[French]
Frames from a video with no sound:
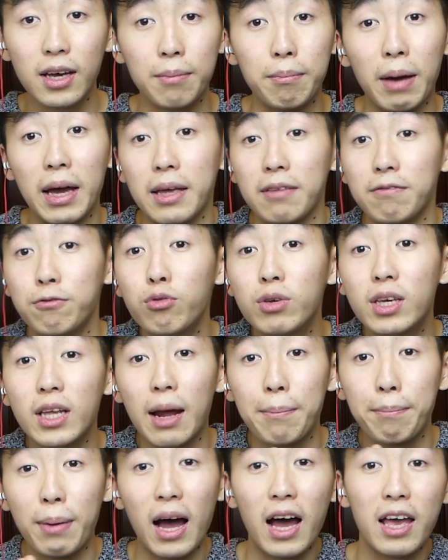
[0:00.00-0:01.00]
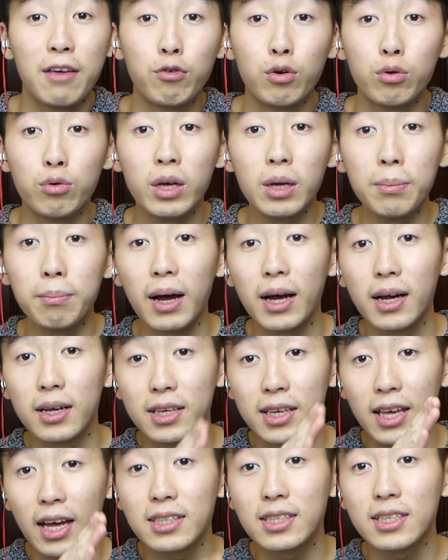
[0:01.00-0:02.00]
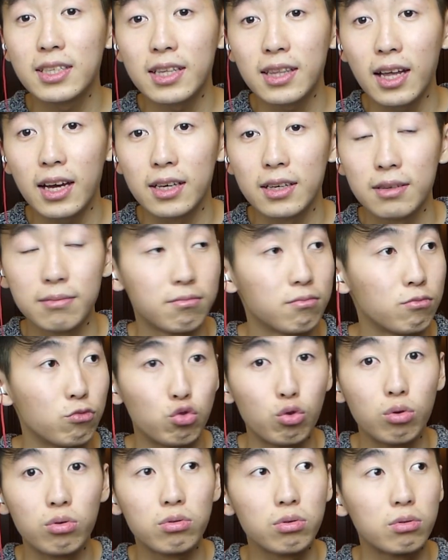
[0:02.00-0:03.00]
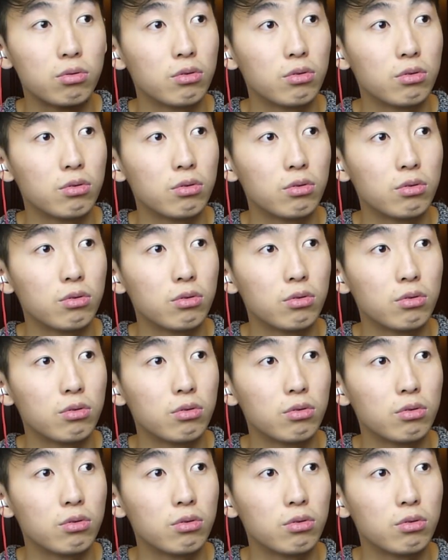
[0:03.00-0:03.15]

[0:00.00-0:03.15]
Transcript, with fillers: bah, vu qu'il n'a pas évolué, bah, il garde ses attaques, donc